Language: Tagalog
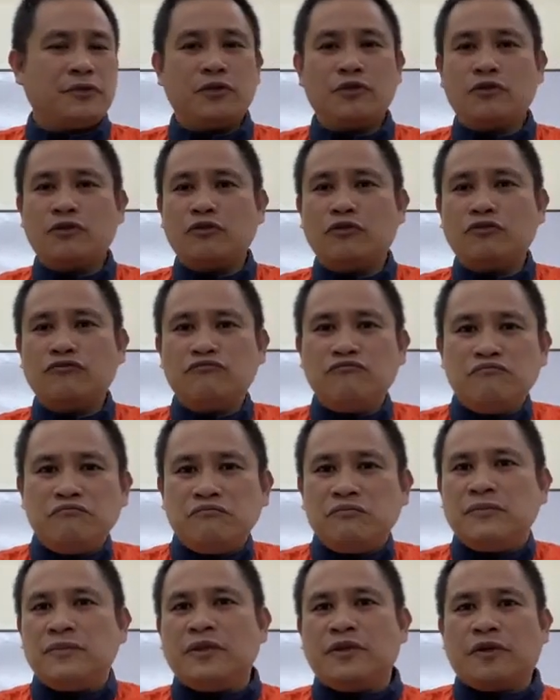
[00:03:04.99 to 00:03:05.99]
You could,
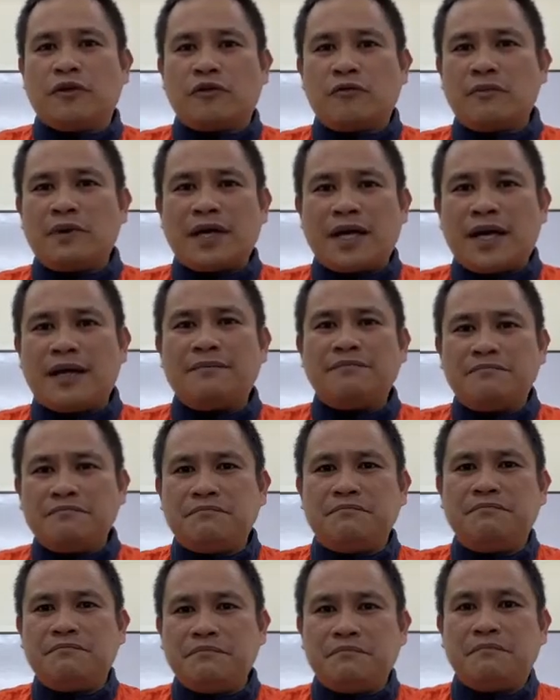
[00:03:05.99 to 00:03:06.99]
kumbaga,
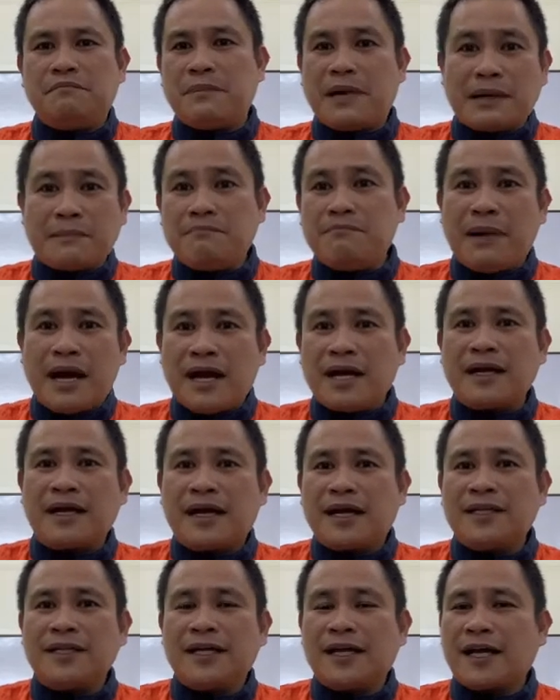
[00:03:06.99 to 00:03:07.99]
magbang
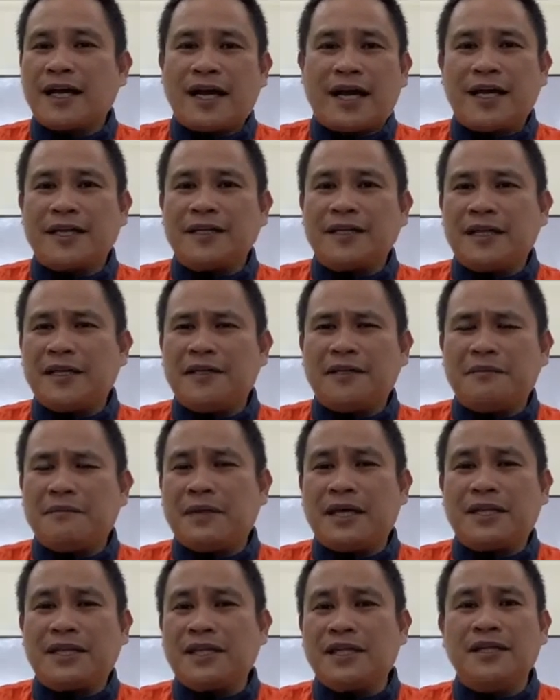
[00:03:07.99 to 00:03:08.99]
ka ng kahit
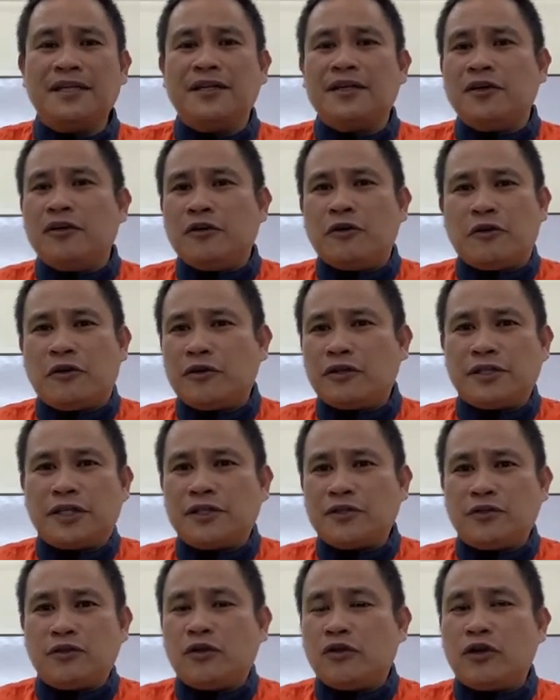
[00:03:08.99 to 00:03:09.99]
any metal or
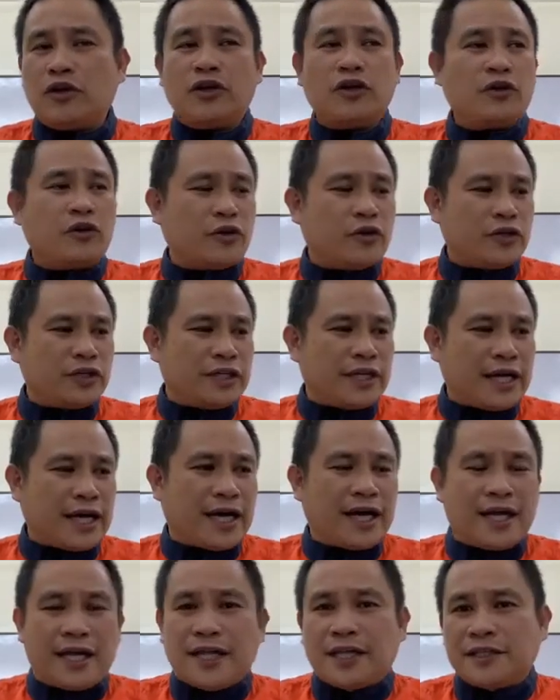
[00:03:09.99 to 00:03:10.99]
the door or
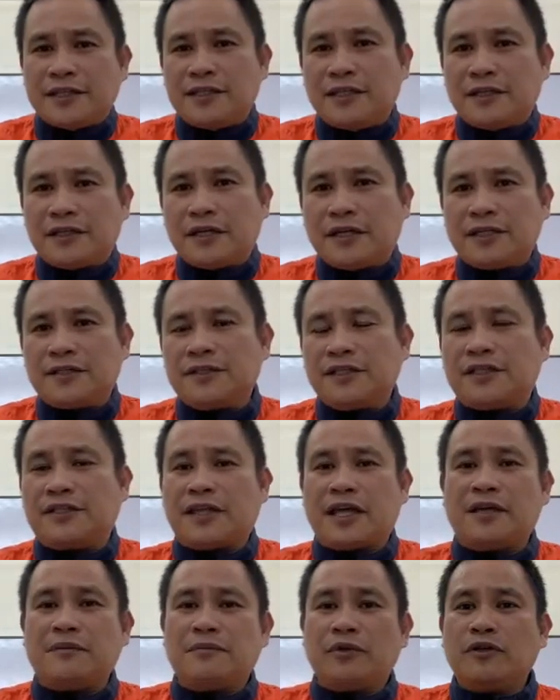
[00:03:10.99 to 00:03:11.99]
the, the, the
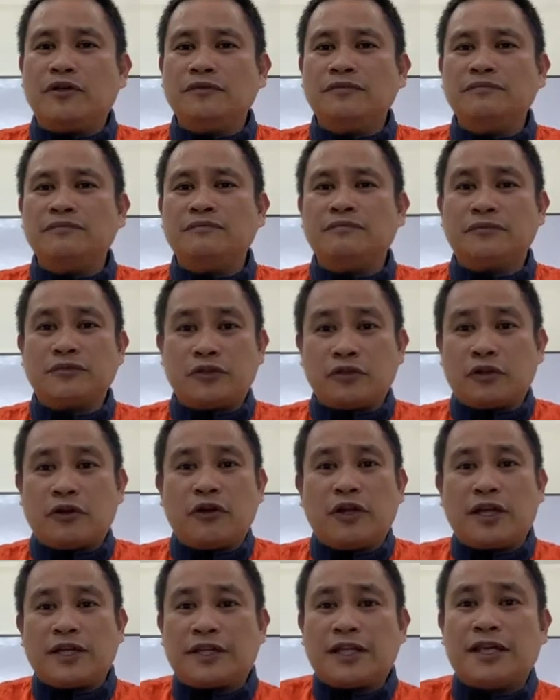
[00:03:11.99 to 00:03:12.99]
table to
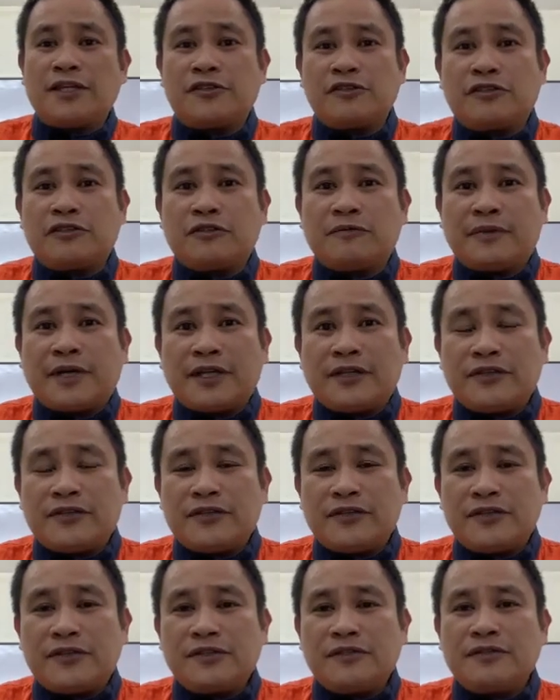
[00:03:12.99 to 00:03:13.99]
call attention of
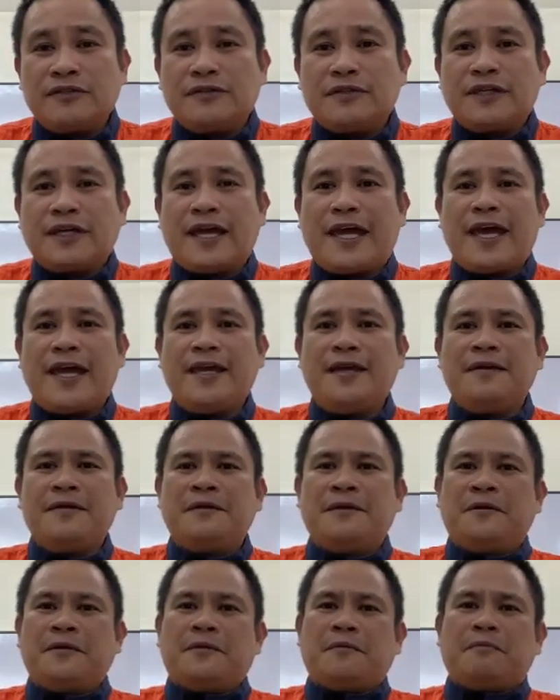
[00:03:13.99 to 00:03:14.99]
others. Okay?